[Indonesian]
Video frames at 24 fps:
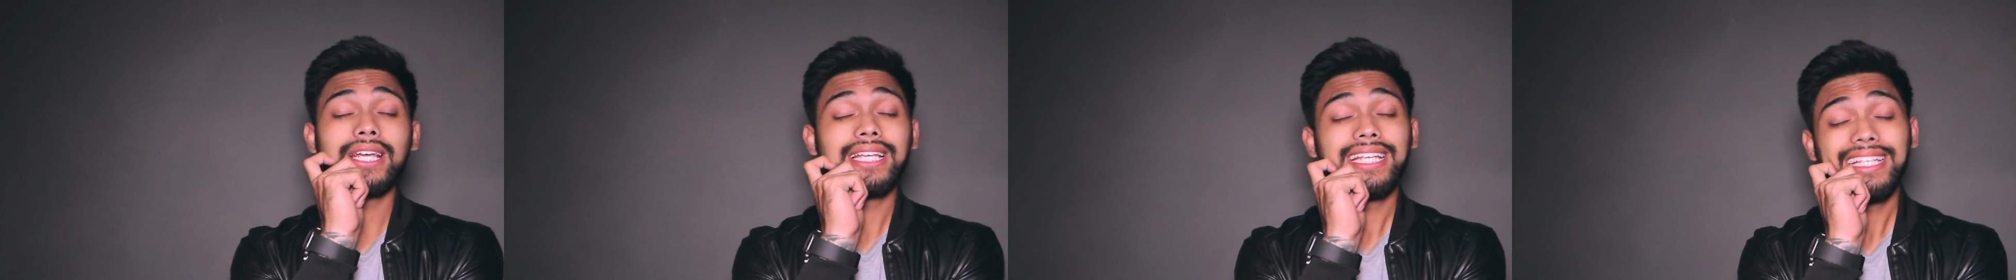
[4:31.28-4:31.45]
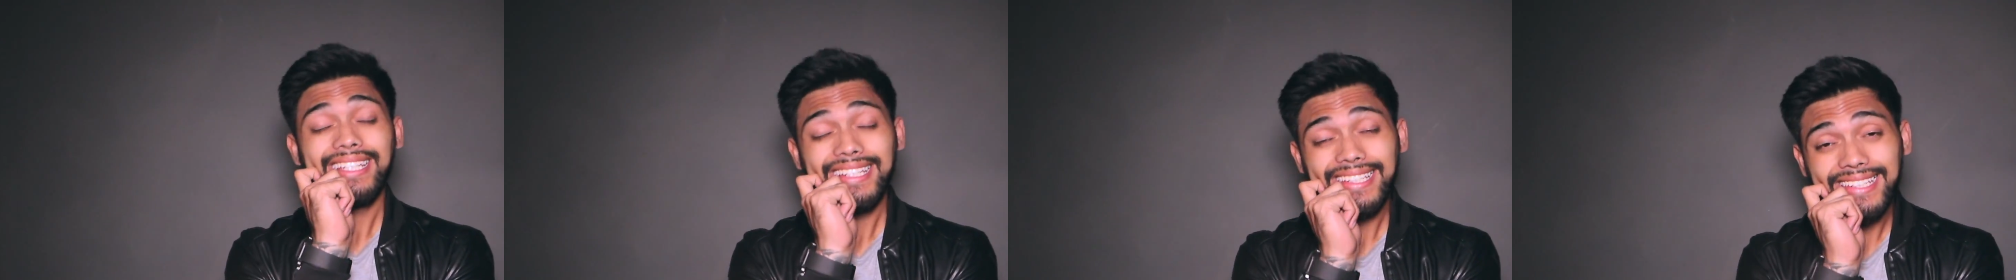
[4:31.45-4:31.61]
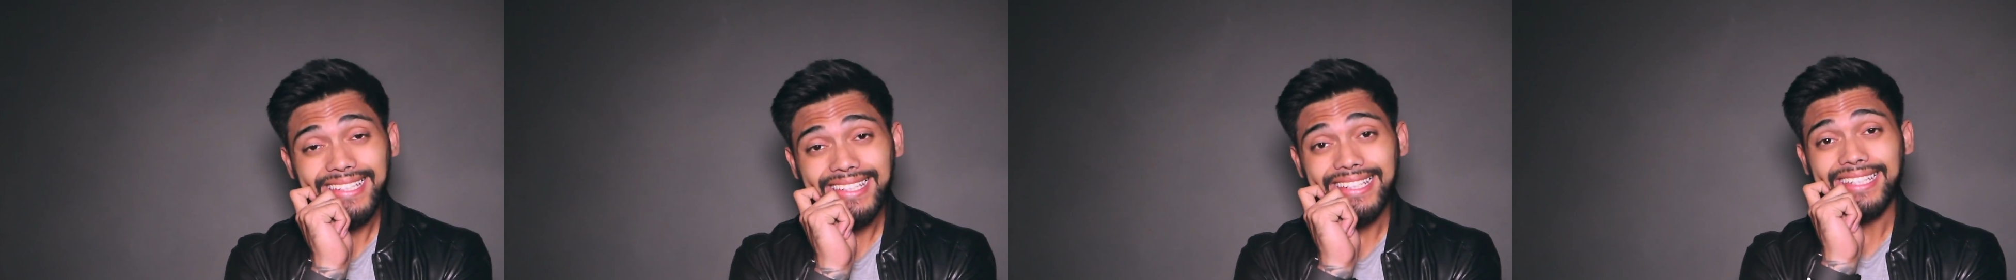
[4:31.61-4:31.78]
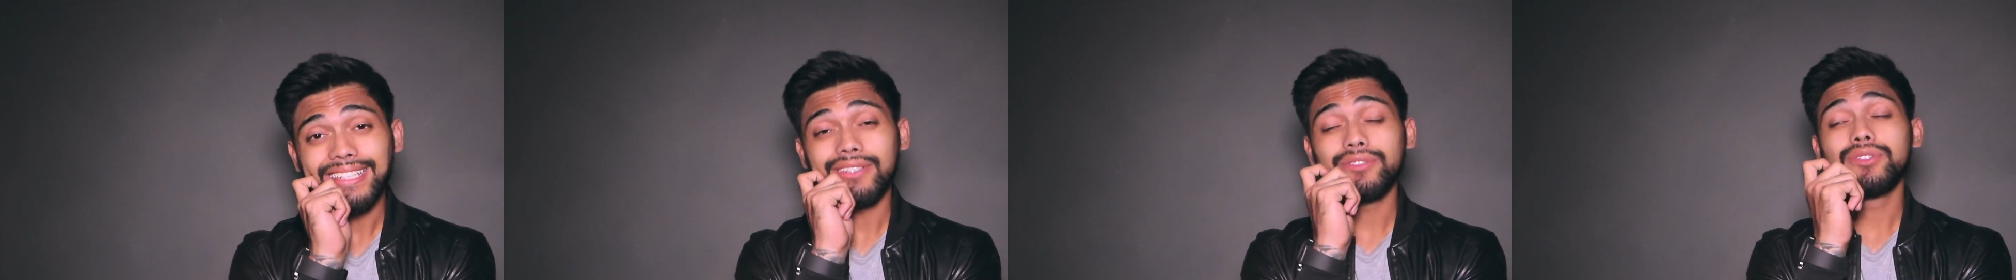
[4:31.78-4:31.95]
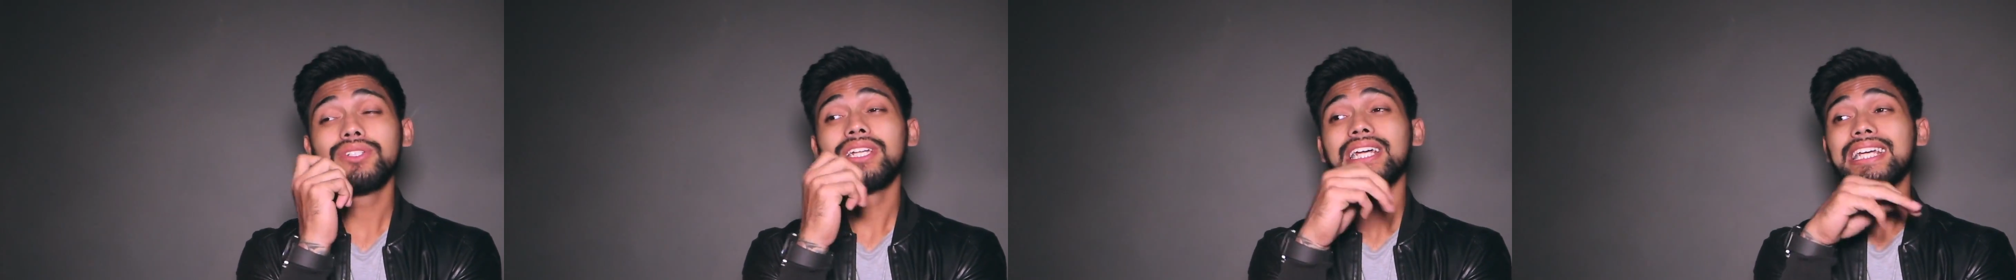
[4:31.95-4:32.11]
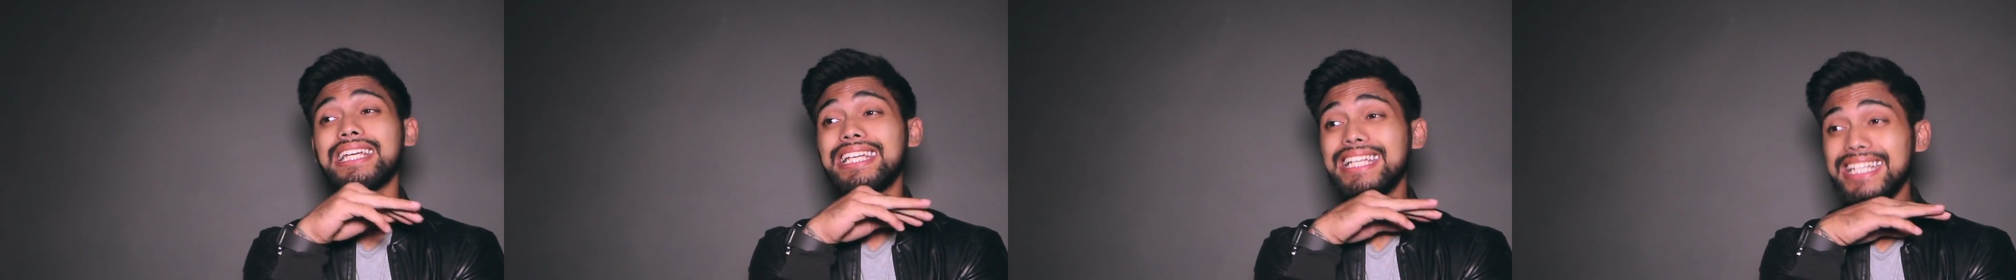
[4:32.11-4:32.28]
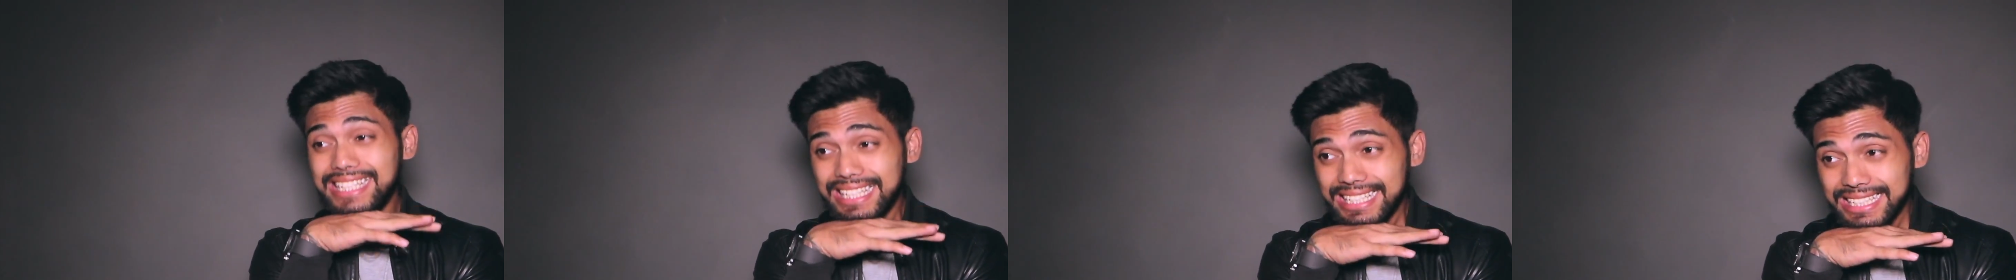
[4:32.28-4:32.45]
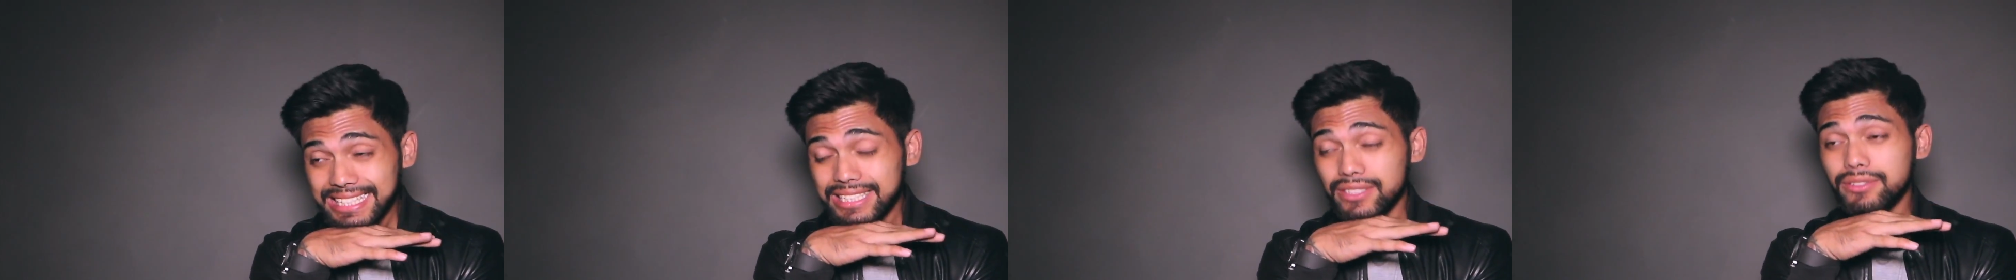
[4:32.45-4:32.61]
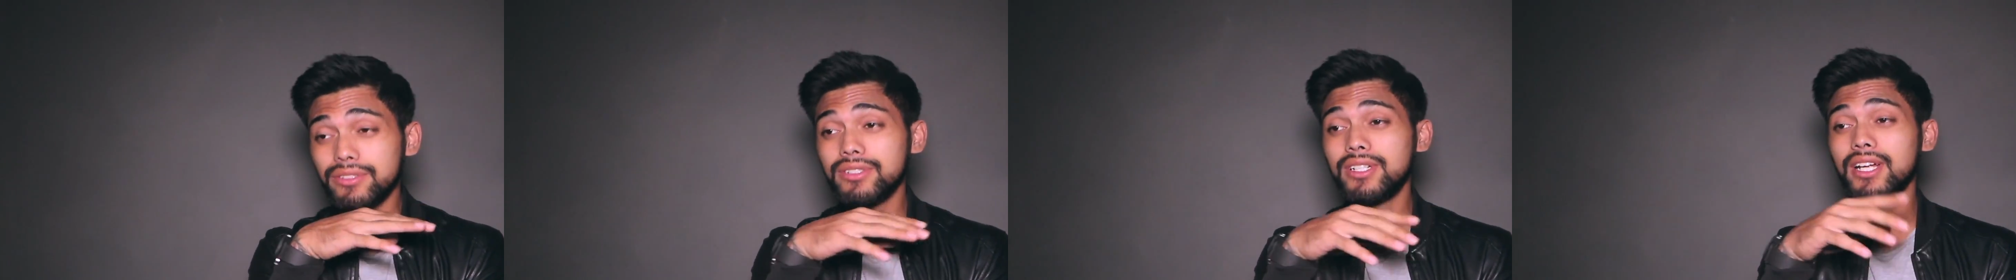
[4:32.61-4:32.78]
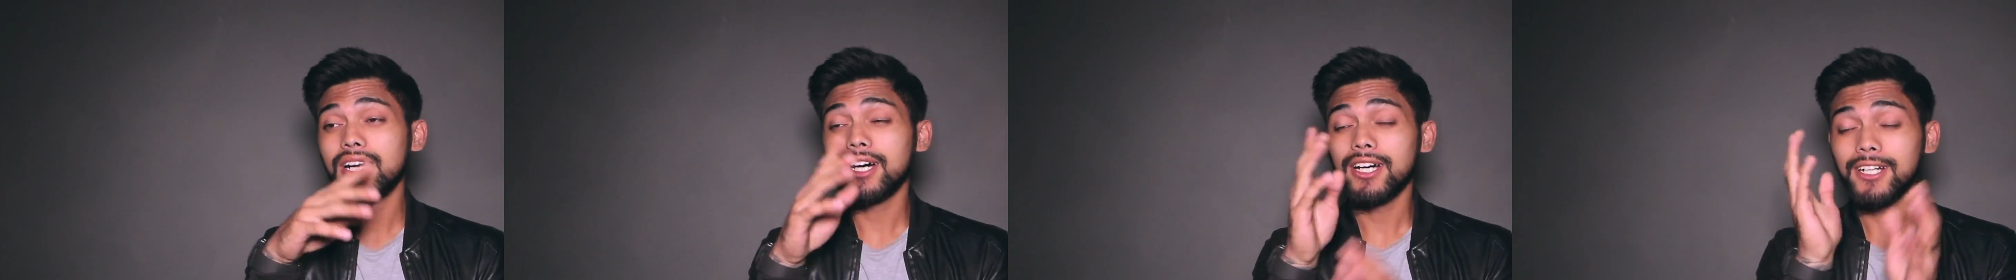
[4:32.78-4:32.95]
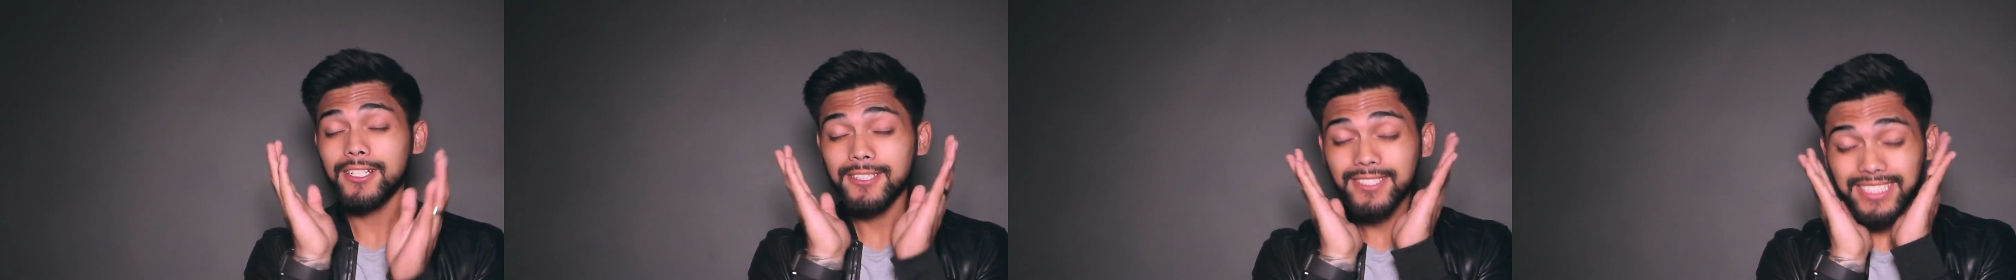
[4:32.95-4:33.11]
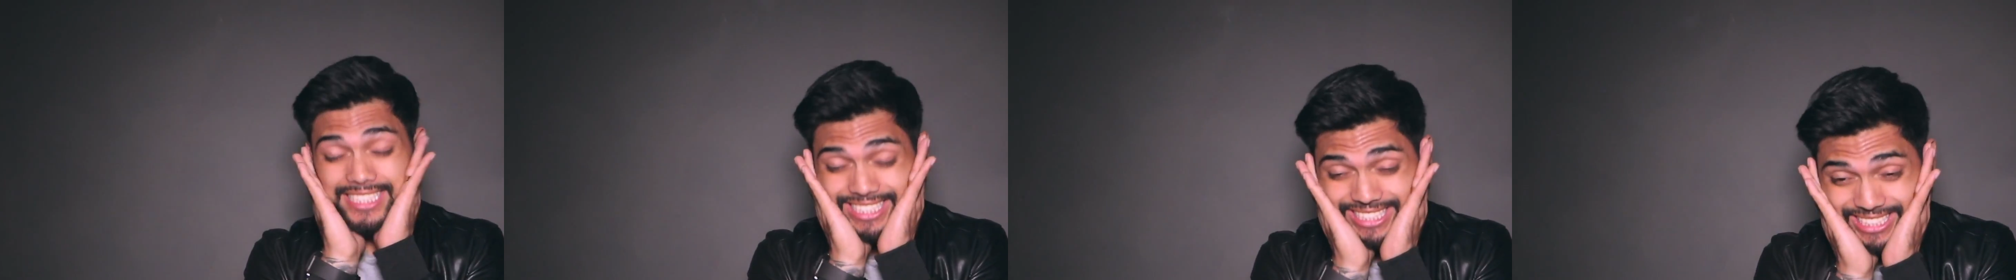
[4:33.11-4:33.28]
udah gini udah gini udah
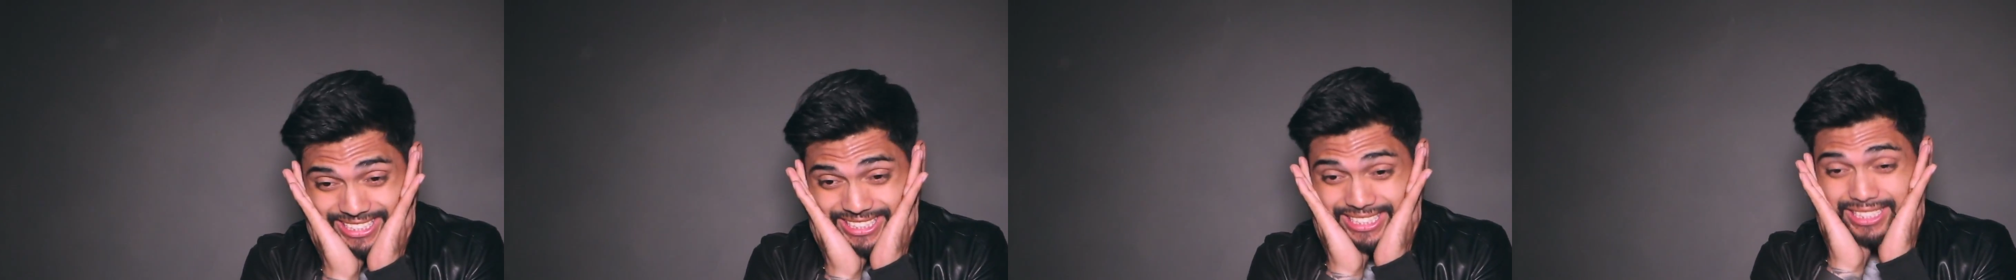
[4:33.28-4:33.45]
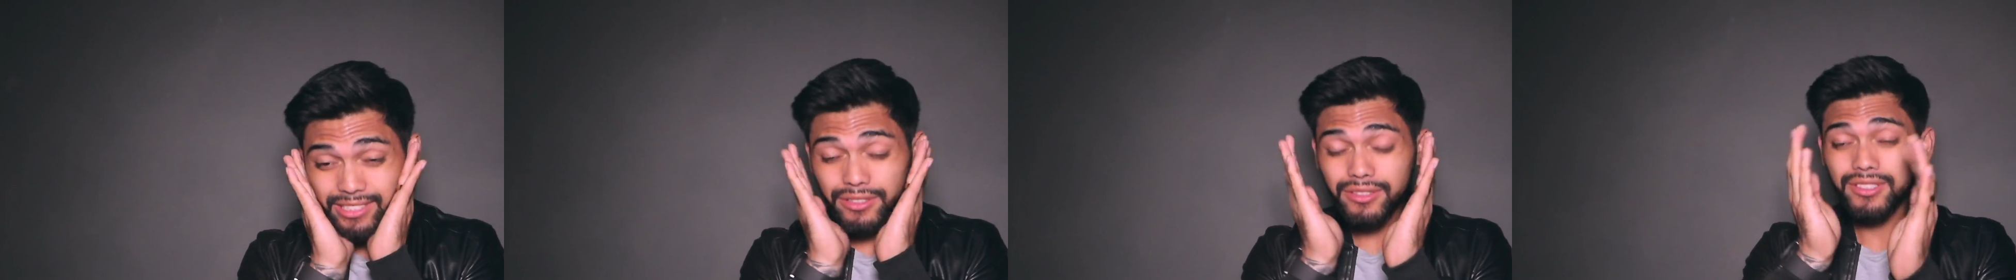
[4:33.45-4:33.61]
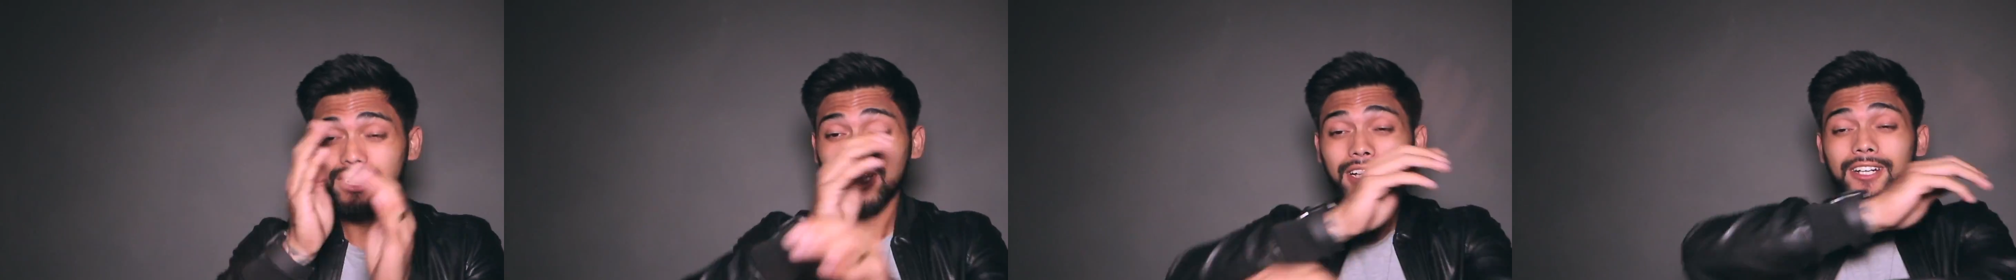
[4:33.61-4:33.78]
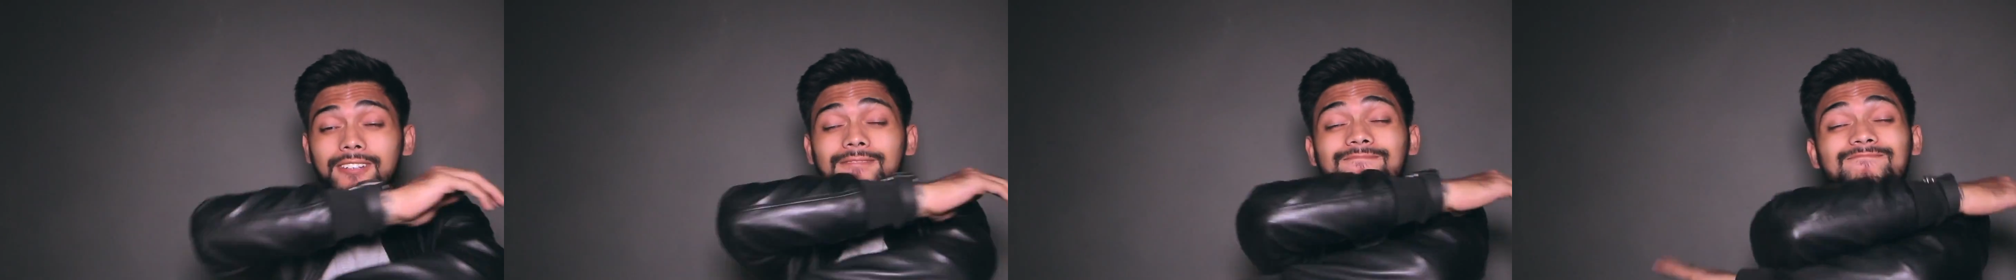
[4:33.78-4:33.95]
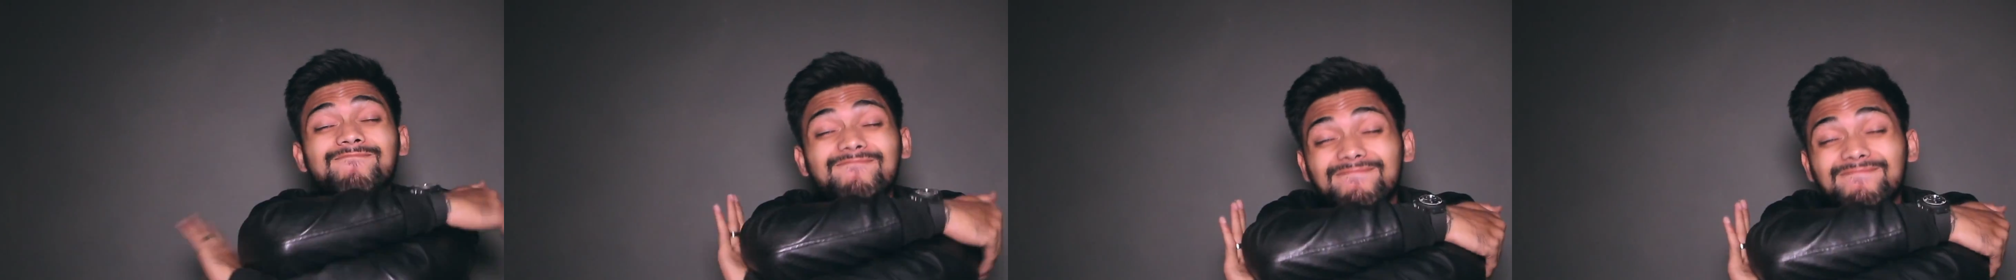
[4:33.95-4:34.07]
gini udah